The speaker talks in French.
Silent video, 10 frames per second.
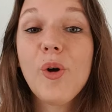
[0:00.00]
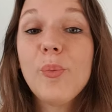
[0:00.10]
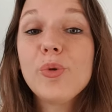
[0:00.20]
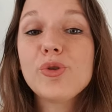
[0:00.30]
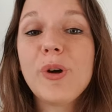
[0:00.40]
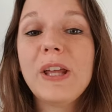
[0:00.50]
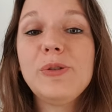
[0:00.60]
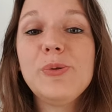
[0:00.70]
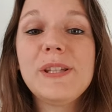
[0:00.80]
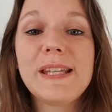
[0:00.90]
Bonjour à
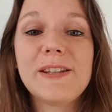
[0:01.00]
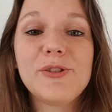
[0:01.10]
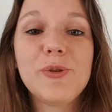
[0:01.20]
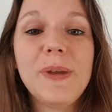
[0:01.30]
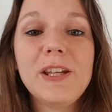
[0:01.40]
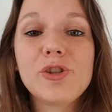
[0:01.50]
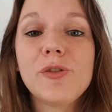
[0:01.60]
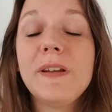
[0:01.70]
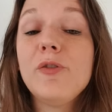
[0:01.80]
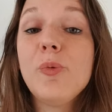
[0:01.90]
tous, cette semaine
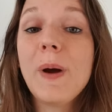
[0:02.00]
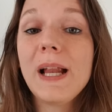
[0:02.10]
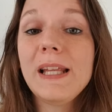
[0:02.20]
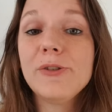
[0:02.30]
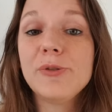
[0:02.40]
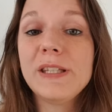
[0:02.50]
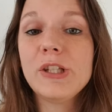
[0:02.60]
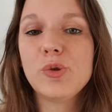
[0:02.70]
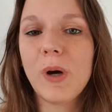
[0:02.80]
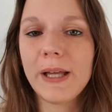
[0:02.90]
je vais vous parler d'une
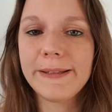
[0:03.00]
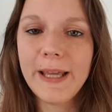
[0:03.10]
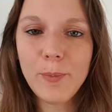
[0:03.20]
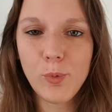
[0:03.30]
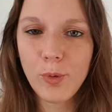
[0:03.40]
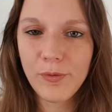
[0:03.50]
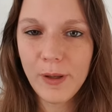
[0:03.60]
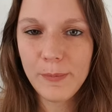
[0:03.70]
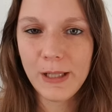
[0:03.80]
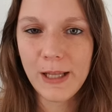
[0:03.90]
histoire d'amour
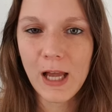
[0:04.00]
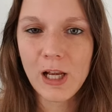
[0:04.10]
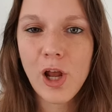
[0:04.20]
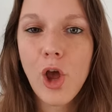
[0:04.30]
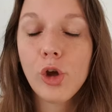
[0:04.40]
familial,